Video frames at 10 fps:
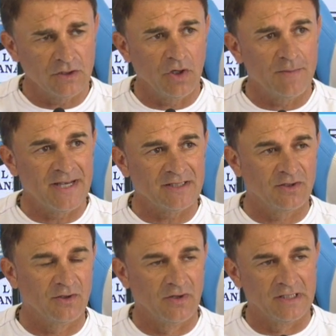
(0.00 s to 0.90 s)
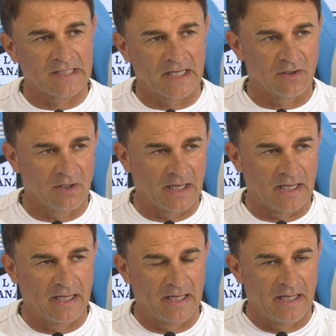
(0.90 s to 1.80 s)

sono rimasto è stata la,